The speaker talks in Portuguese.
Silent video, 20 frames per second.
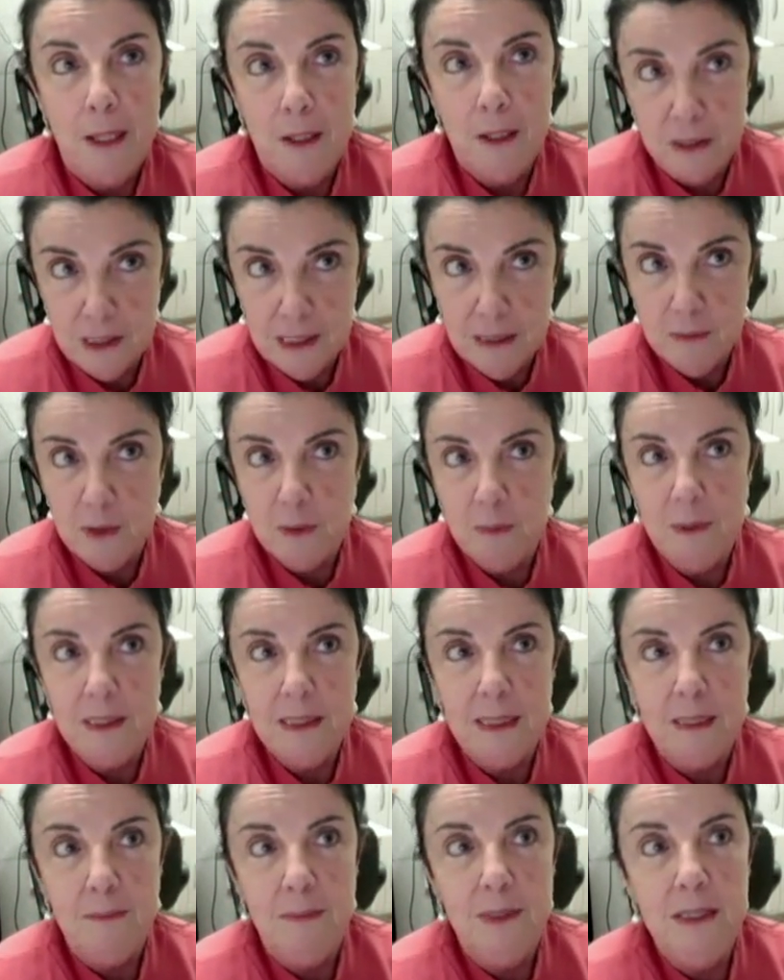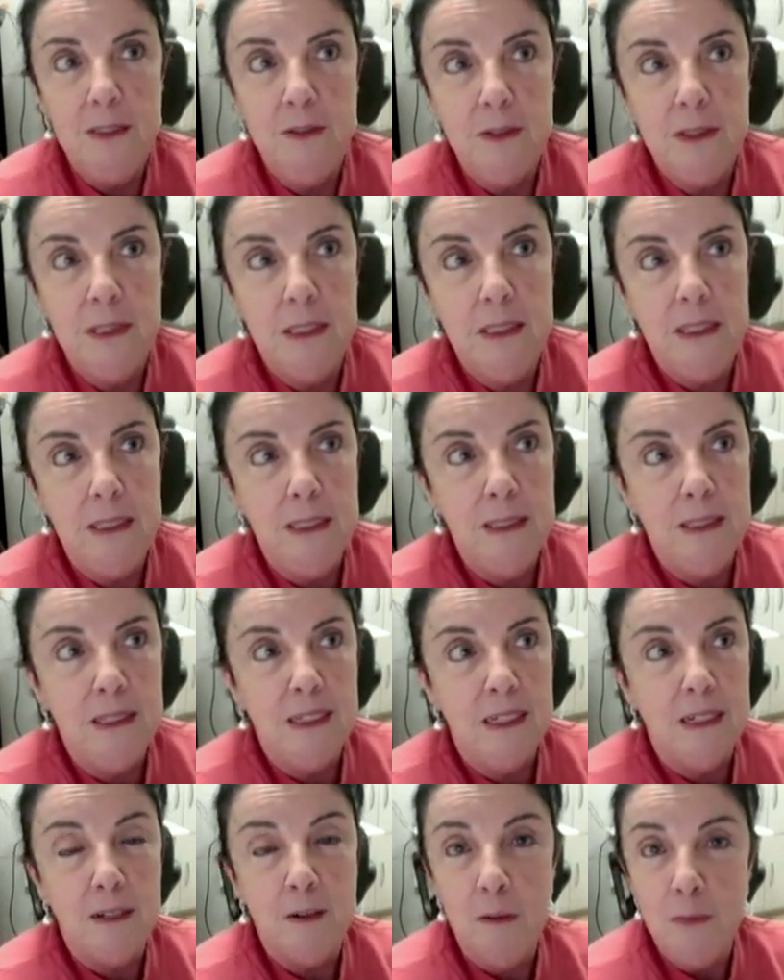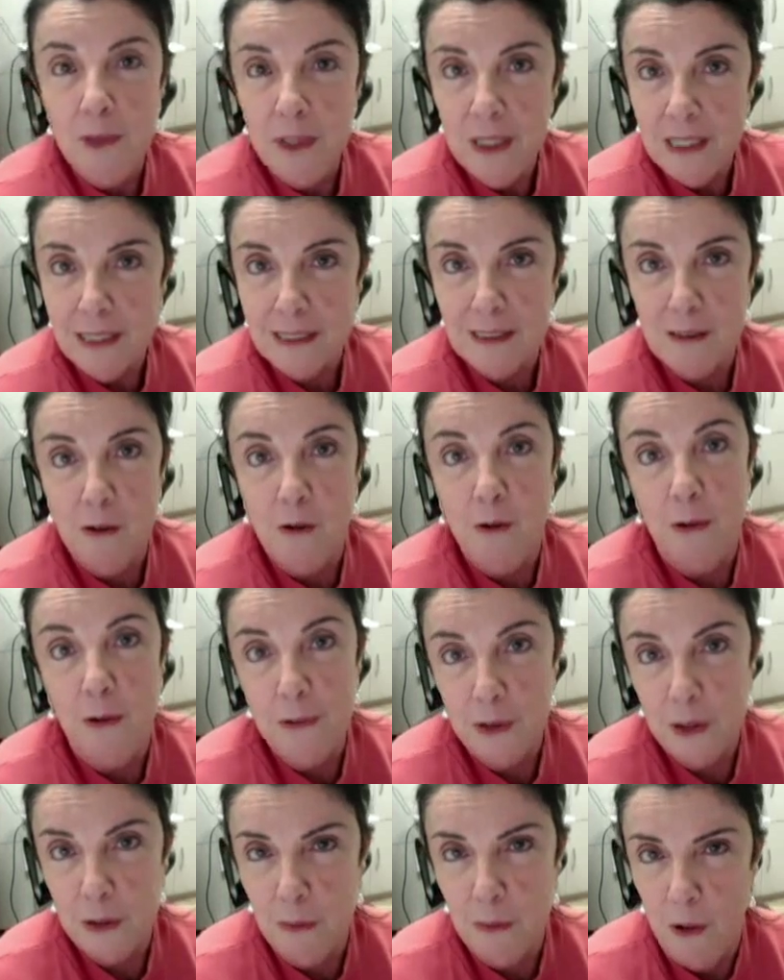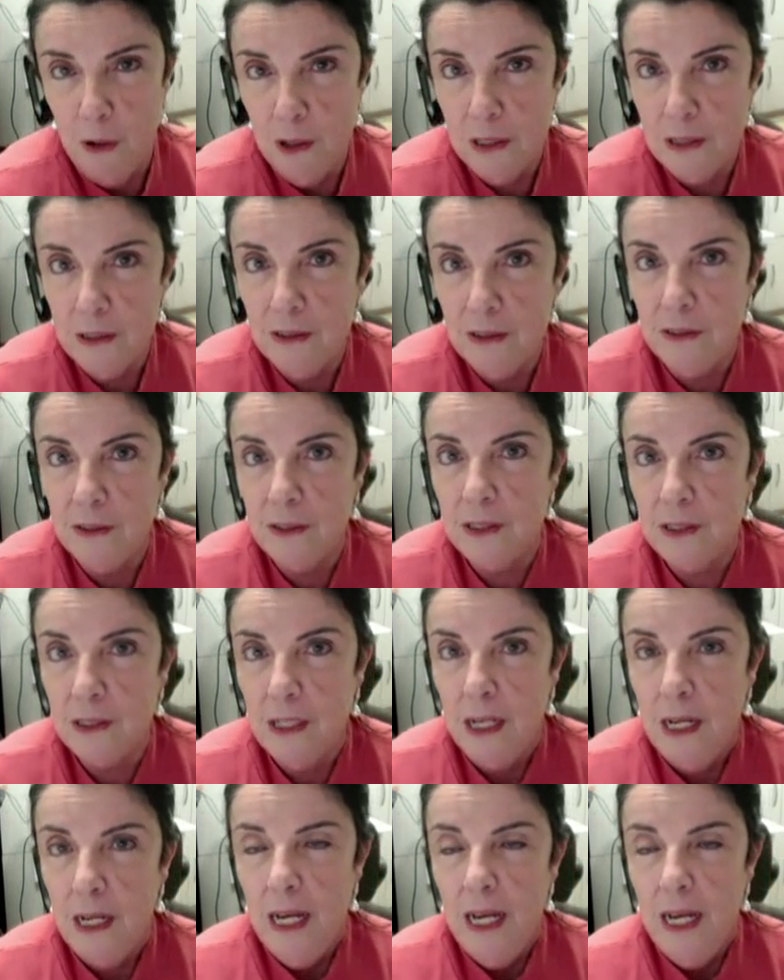nós temos percebido que a comunicação com os mortos